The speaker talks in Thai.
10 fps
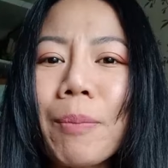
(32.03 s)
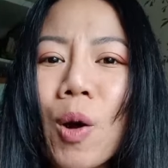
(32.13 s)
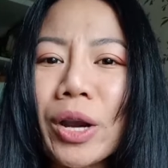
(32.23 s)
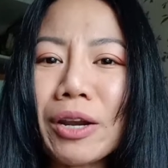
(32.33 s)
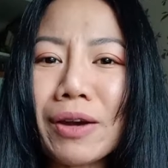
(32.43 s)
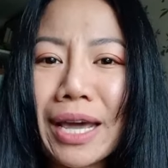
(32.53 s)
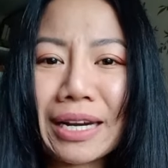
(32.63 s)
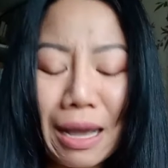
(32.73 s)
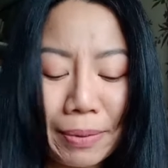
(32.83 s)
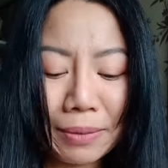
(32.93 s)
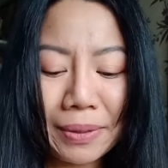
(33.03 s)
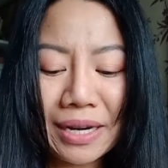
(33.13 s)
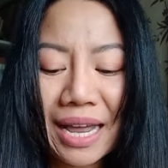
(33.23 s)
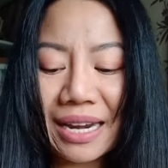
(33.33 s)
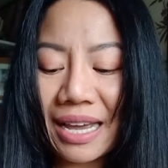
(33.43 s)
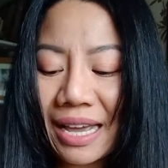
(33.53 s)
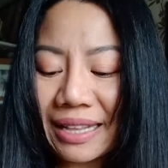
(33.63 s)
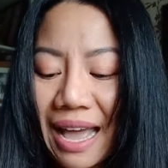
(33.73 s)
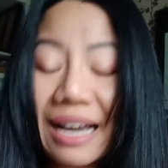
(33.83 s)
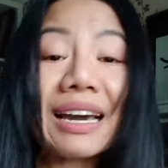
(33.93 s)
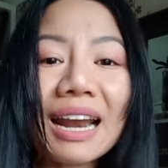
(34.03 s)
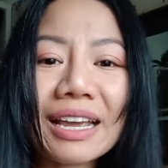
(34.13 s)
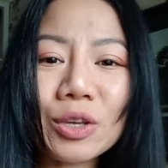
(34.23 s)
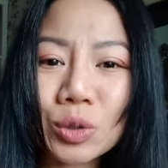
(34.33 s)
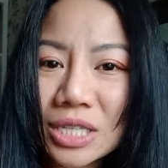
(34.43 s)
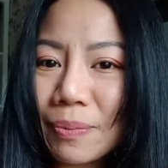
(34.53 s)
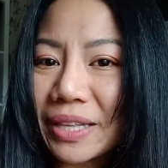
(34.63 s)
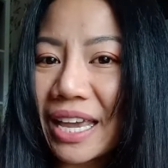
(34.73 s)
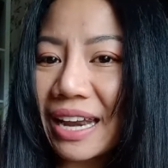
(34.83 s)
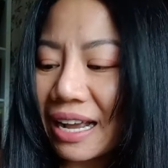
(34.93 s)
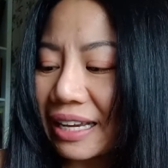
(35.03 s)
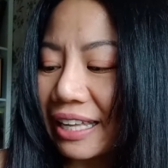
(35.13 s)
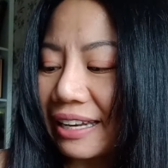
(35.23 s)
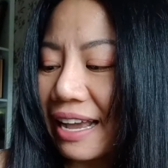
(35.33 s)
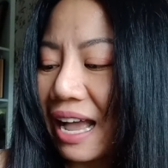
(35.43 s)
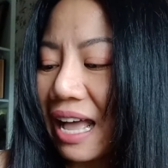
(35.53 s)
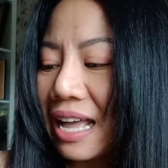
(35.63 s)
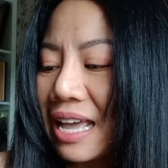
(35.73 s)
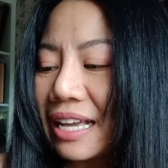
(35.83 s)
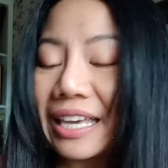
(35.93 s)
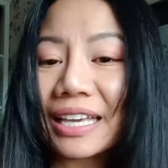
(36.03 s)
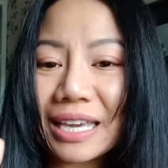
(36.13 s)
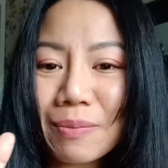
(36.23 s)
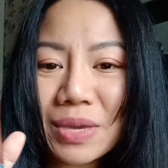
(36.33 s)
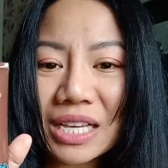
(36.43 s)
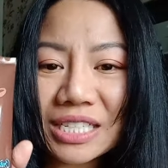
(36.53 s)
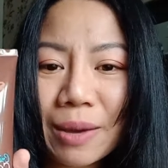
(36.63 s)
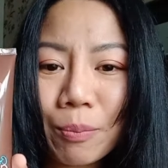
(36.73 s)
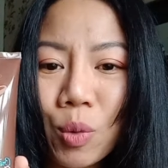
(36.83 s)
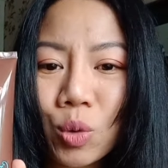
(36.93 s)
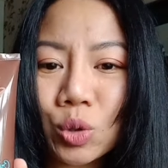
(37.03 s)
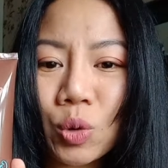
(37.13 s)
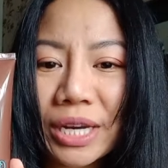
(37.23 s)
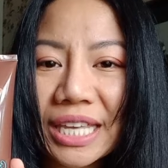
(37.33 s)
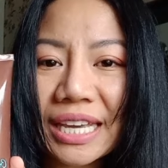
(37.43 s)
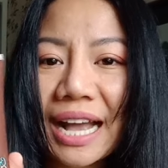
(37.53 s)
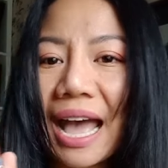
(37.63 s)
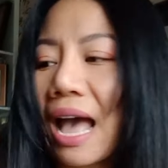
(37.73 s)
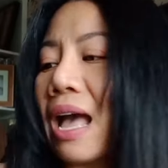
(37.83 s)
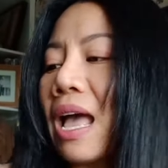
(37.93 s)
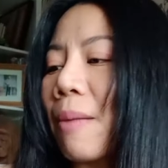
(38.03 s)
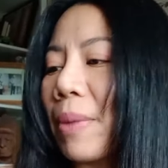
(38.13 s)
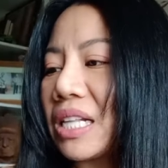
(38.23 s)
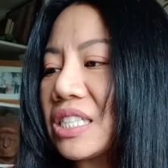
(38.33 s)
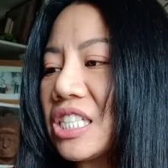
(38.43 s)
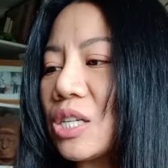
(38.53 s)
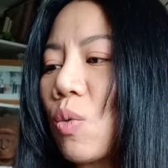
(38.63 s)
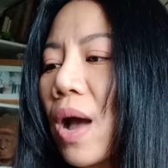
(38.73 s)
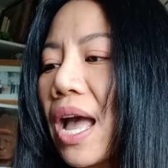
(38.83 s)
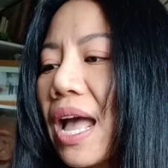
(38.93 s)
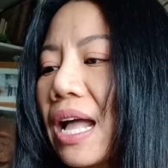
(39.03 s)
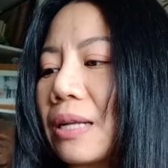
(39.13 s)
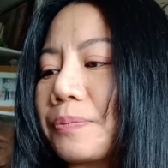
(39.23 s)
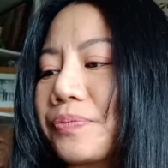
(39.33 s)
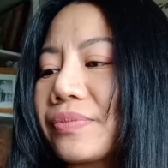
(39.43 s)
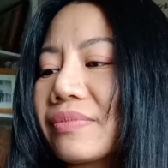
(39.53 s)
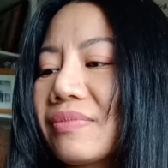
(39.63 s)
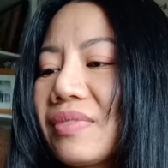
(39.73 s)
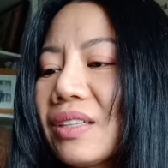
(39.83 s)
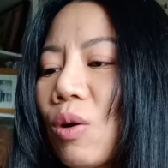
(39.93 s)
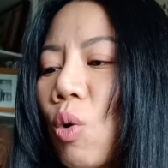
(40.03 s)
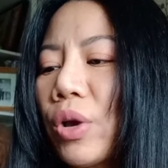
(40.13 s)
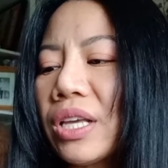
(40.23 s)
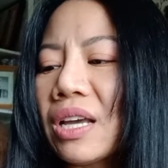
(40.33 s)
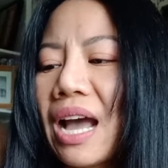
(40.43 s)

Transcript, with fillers: ปอนเท่านั้นค่ะเพื่อนๆ ถ้าใครอยู่ที่ประเทศอังกฤษนะคะ กิกกี้มีแชมพูตัวนี้ค่ะ มันชื่อว่าโอ้ย